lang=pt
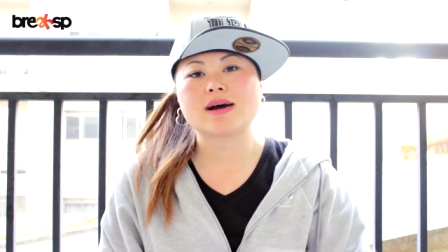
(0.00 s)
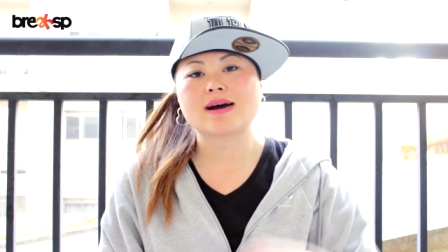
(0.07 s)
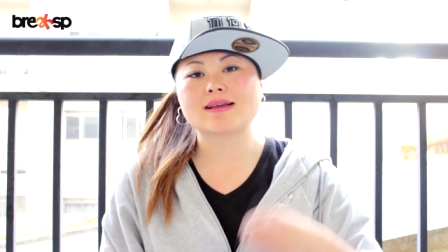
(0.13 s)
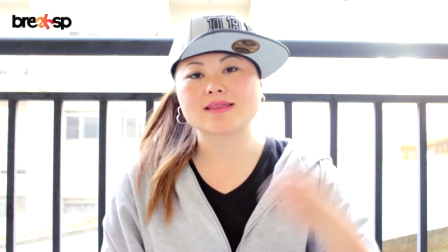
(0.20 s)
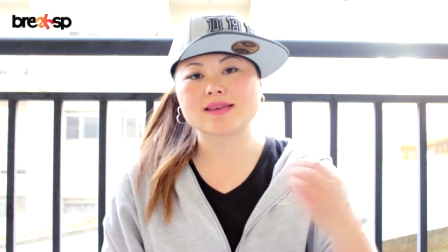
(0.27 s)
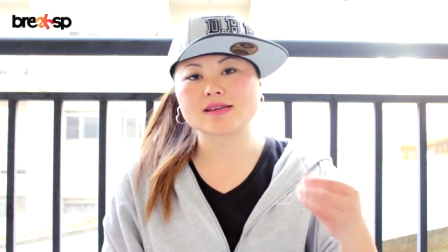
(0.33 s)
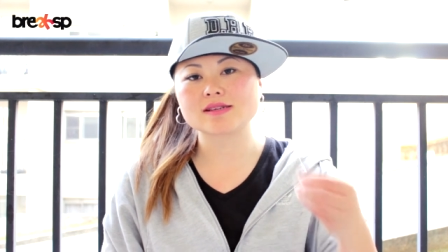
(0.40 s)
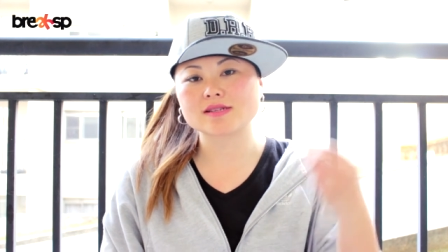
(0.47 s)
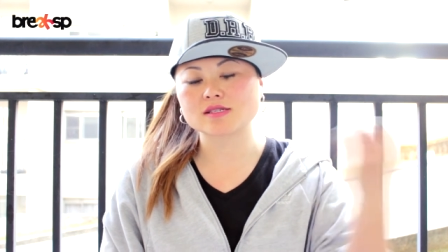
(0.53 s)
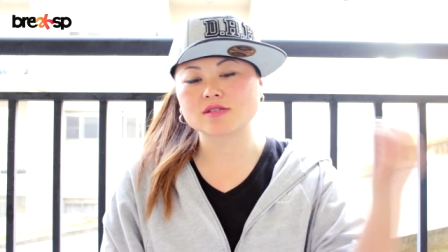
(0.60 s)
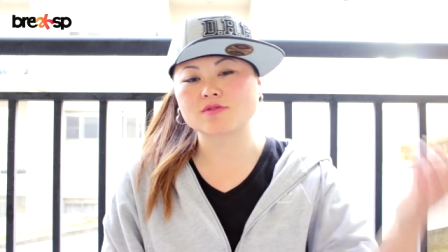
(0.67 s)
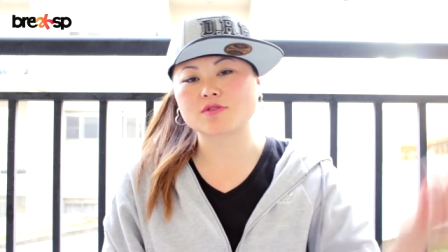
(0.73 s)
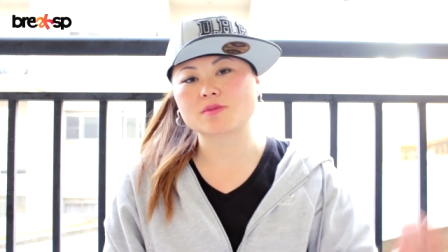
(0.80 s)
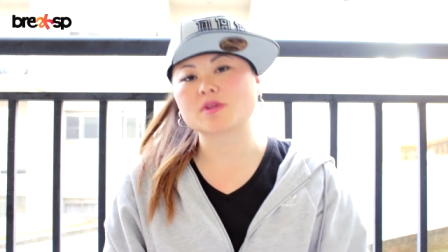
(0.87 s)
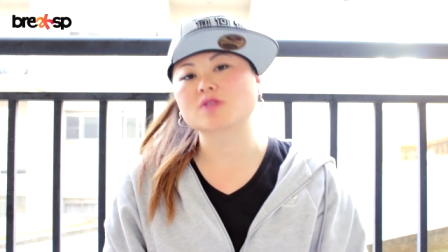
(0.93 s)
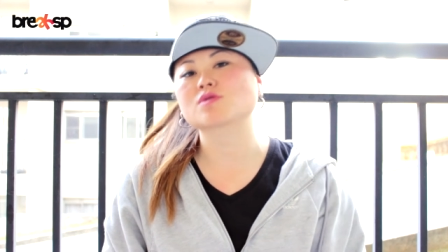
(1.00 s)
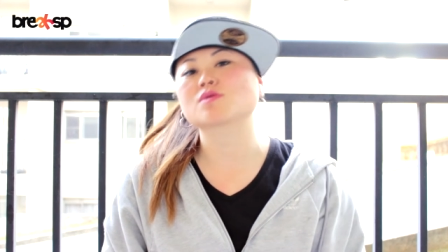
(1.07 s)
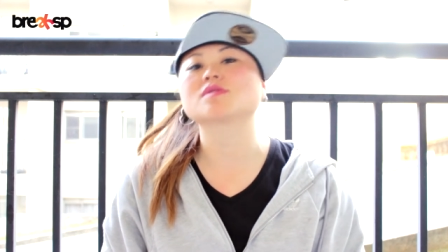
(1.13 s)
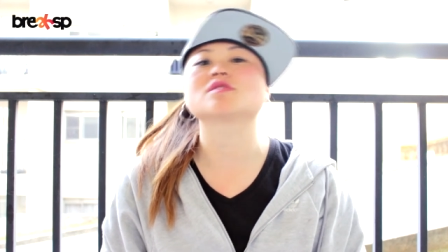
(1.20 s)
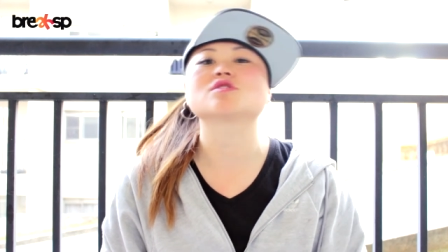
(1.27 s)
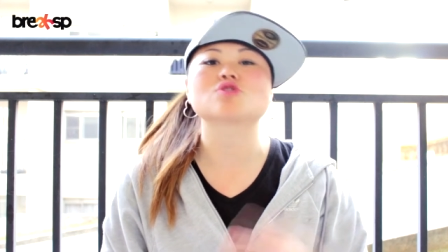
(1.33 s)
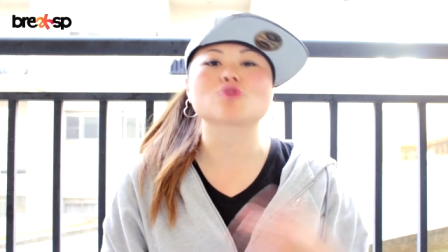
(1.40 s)
além das
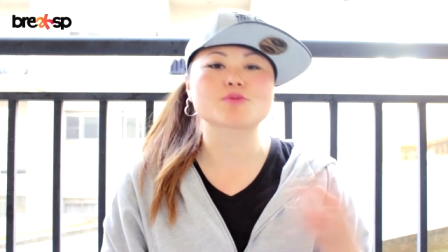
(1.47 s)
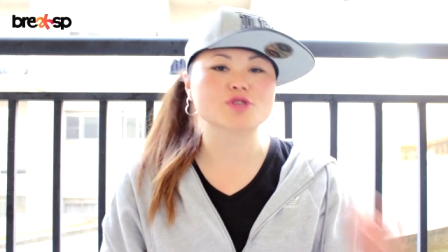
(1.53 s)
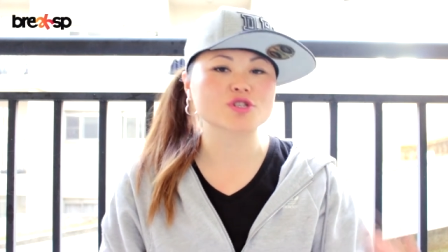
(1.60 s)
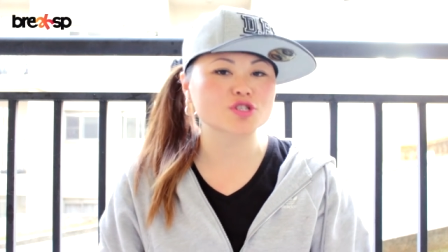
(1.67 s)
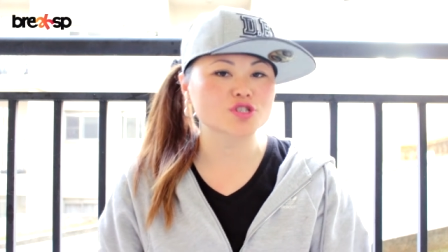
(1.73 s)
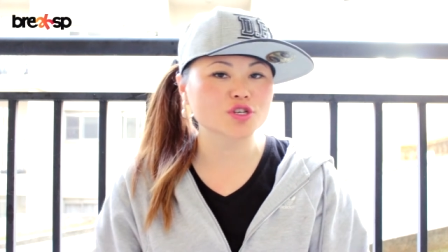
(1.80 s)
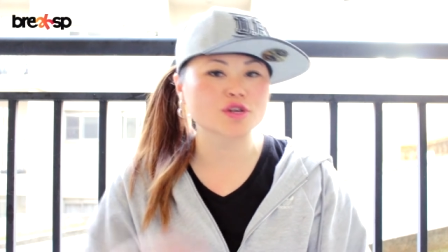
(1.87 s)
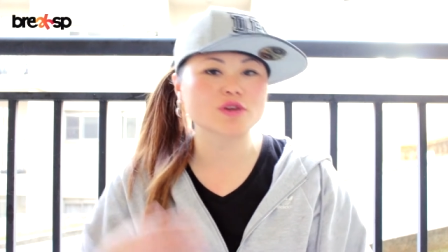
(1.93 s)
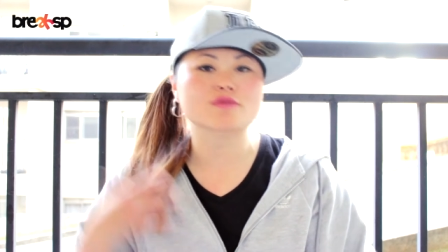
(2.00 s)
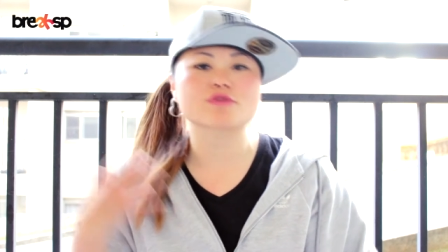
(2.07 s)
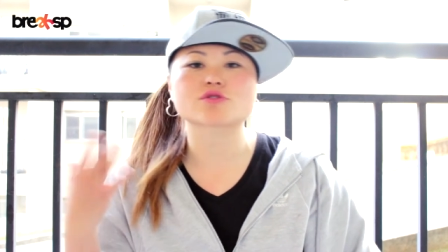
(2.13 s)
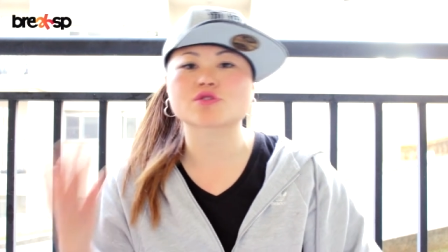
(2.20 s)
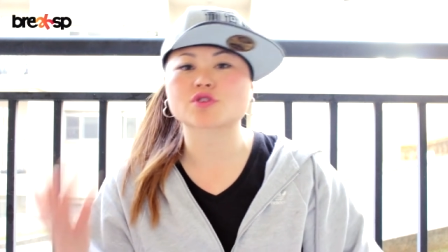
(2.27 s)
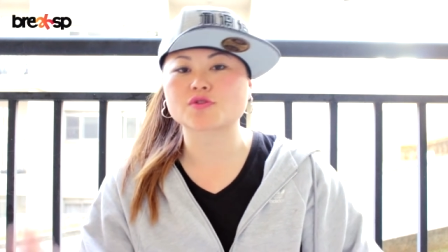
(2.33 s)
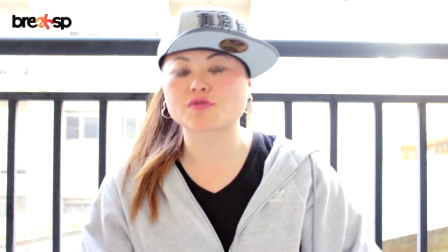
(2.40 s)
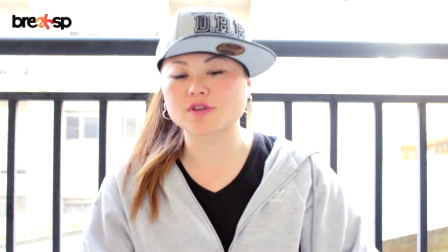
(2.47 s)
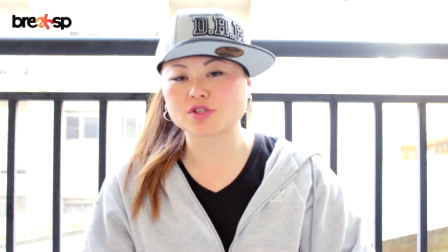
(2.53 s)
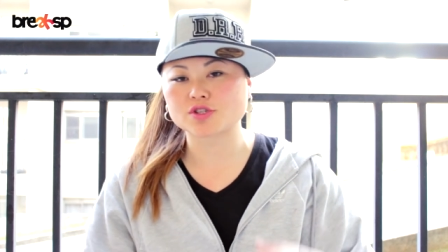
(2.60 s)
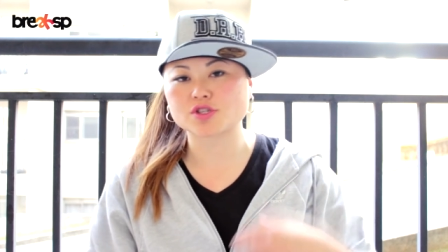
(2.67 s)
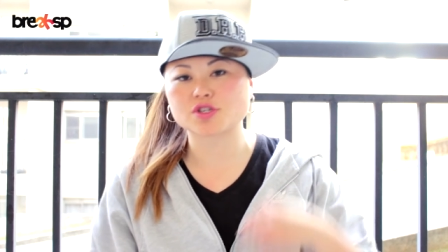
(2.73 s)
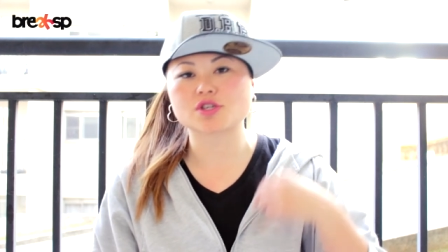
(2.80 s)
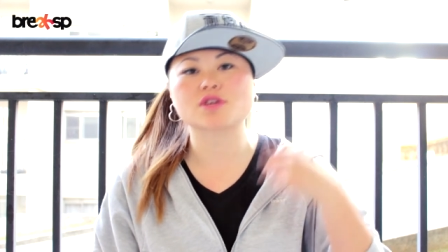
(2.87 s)
informações de objetivos,
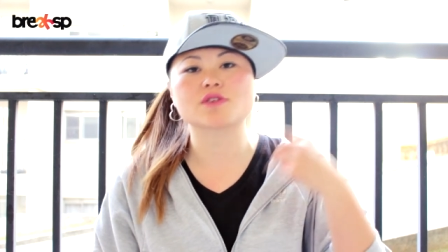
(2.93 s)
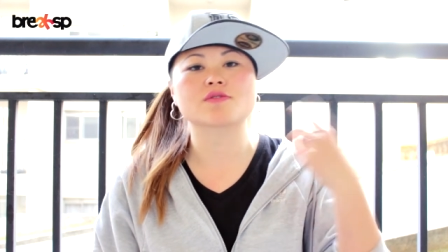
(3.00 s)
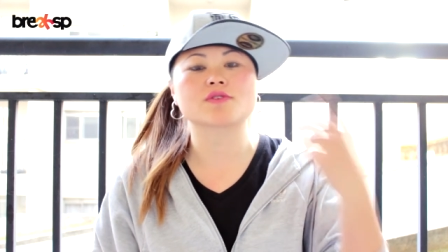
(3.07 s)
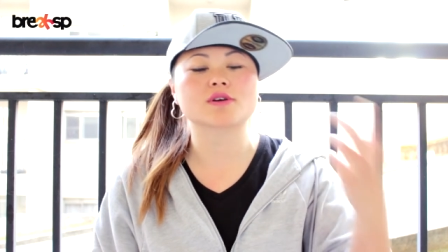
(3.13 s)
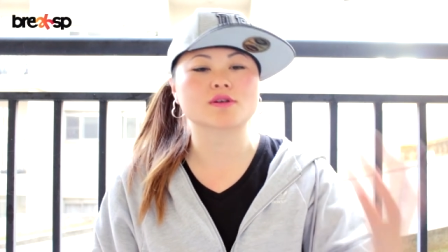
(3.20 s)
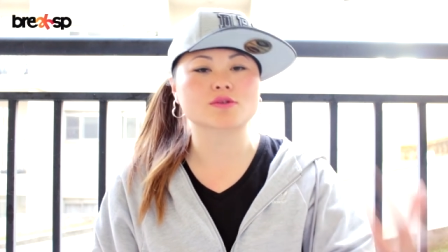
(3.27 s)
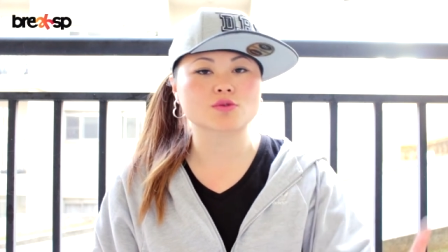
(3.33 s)
justificativa,